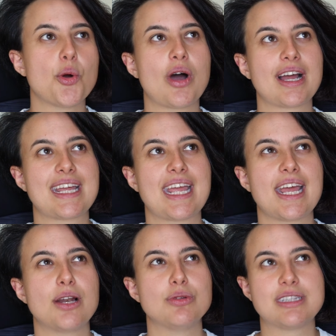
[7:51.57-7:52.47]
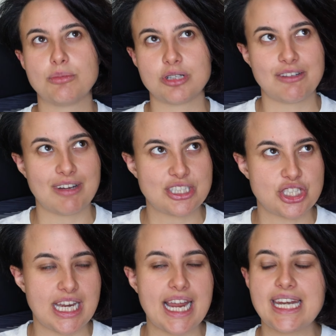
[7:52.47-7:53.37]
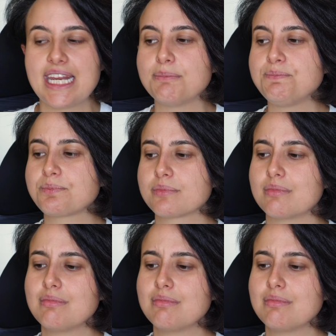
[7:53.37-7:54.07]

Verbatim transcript: o anche l'ultimo di Falcinelli.